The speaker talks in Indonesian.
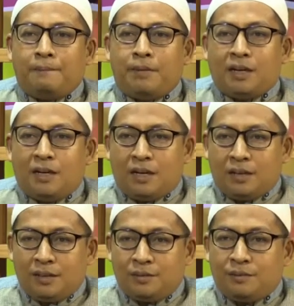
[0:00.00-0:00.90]

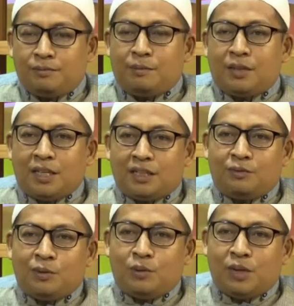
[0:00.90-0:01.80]
Para pemirsa
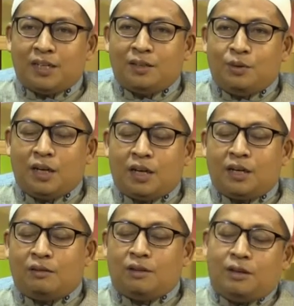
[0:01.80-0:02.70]
TVmu yang dimuliakan
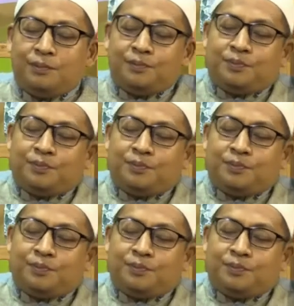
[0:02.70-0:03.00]
Allah,